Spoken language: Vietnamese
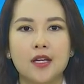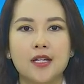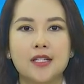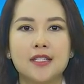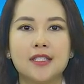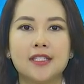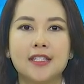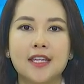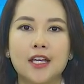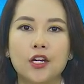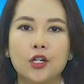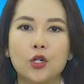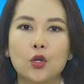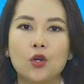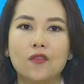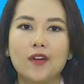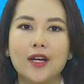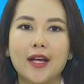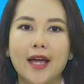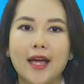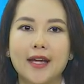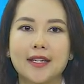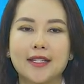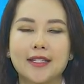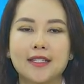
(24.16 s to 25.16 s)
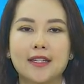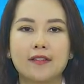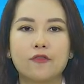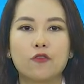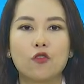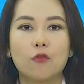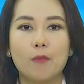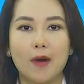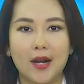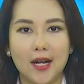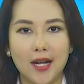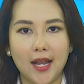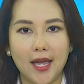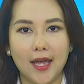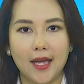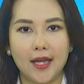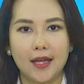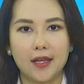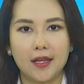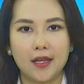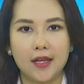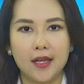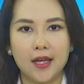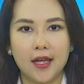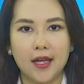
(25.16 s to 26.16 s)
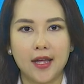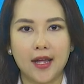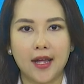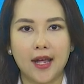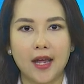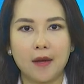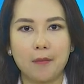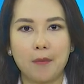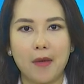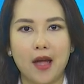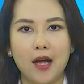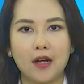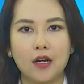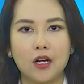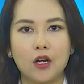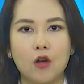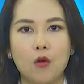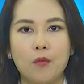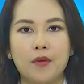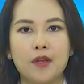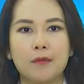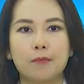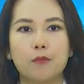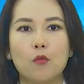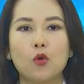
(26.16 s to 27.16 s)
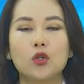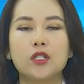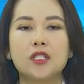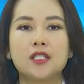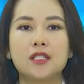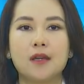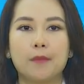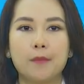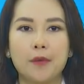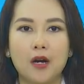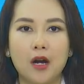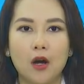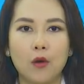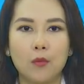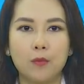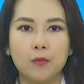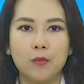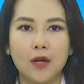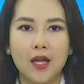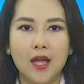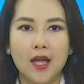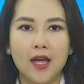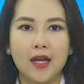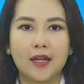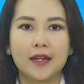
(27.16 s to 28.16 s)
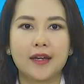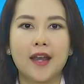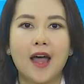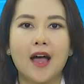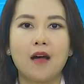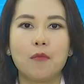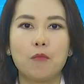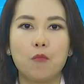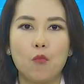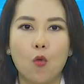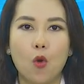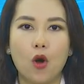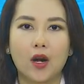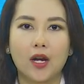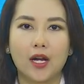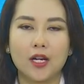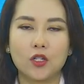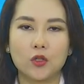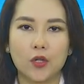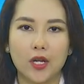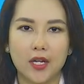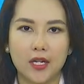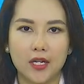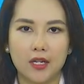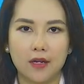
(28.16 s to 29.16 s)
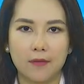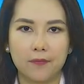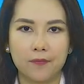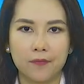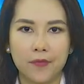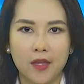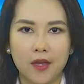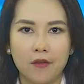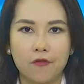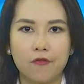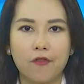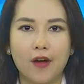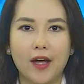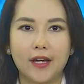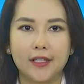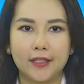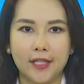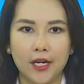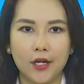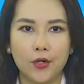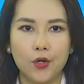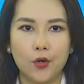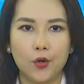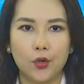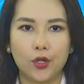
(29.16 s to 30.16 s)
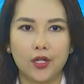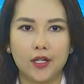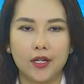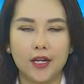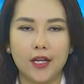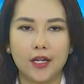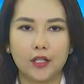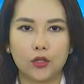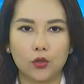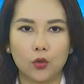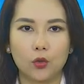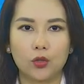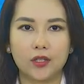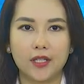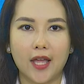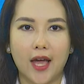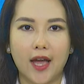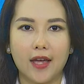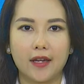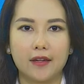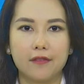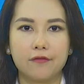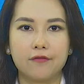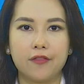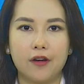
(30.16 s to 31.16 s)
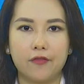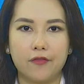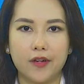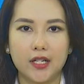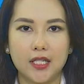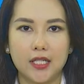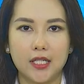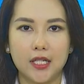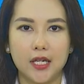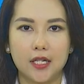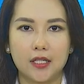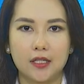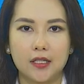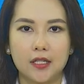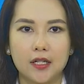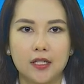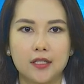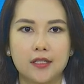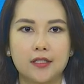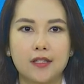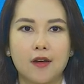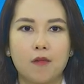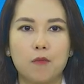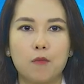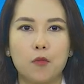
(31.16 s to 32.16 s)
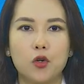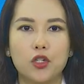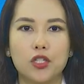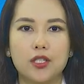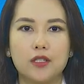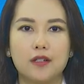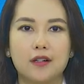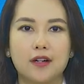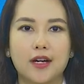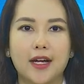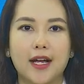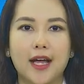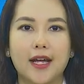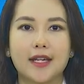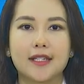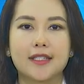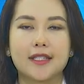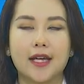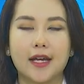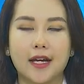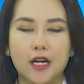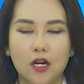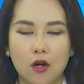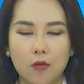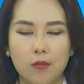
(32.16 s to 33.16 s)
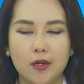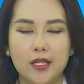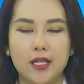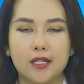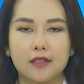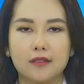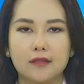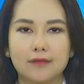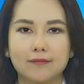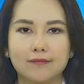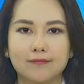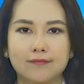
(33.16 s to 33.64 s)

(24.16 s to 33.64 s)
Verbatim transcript: Riêng đối với ngành dịch vụ bán lẻ, cách mạng công nghiệp 4.0 đang buộc các doanh nghiệp phải thay đổi để tồn tại và phát triển trong môi trường cạnh tranh khốc liệt.